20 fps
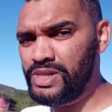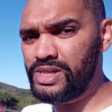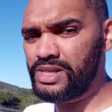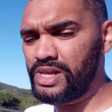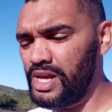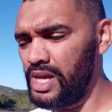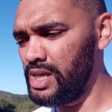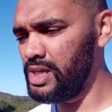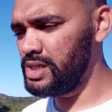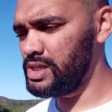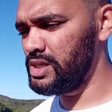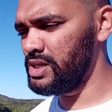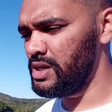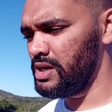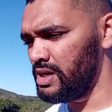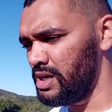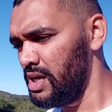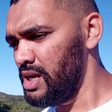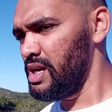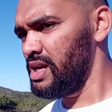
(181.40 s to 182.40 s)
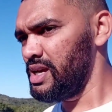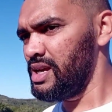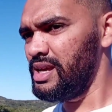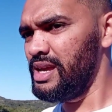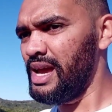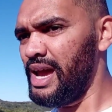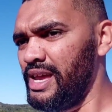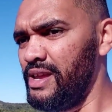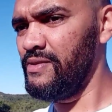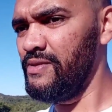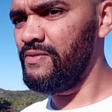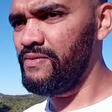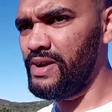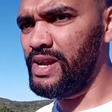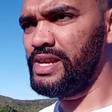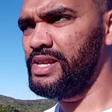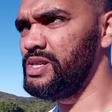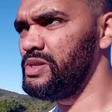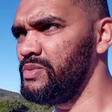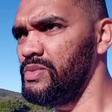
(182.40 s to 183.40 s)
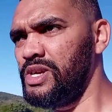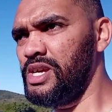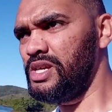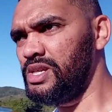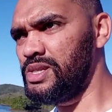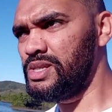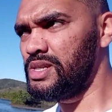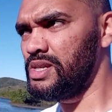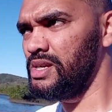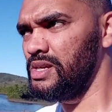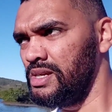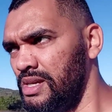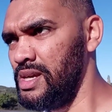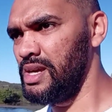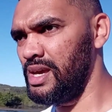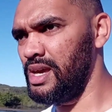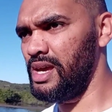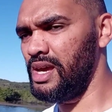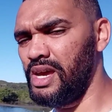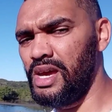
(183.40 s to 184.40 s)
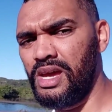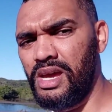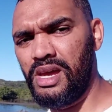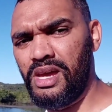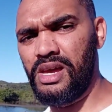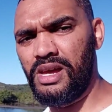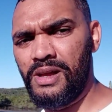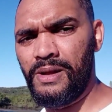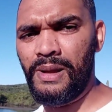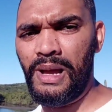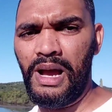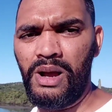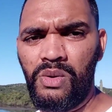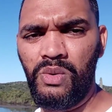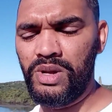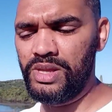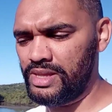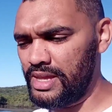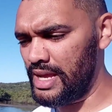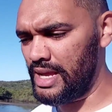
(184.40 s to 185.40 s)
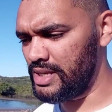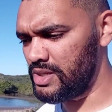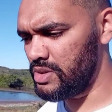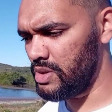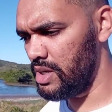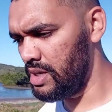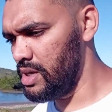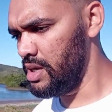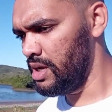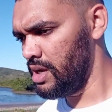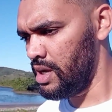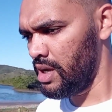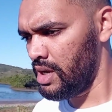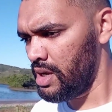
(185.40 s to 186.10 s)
vocês e aí infelizmente é, acontece isso aí.